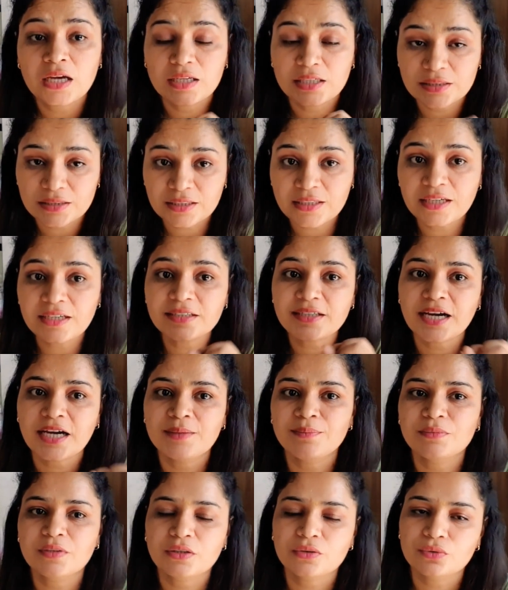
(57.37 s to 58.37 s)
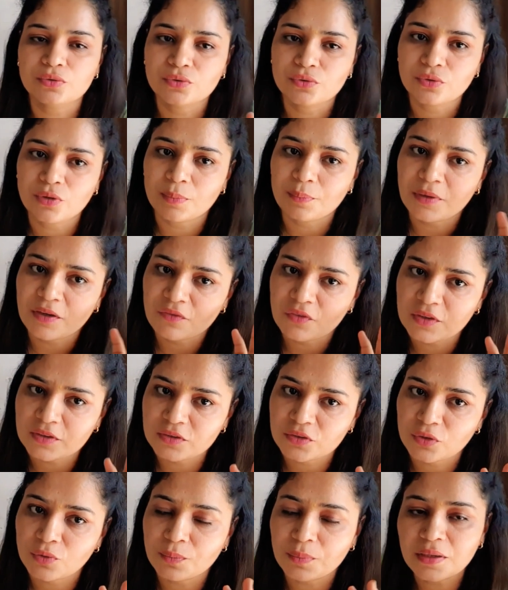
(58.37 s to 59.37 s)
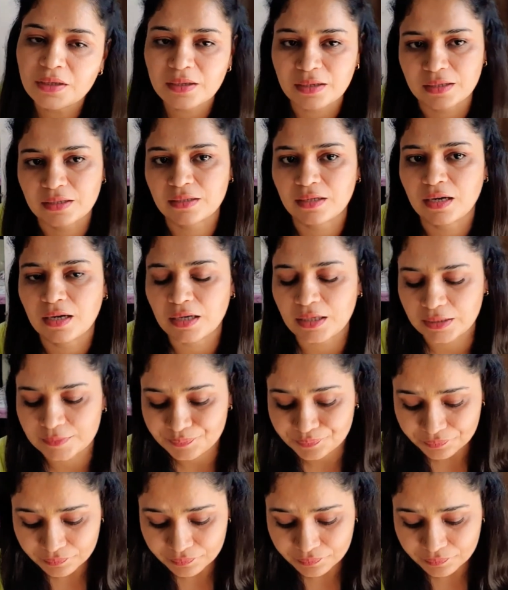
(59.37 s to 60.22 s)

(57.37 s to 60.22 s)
कितने टाइम तक उसको अपने फेस के ऊपर रखना है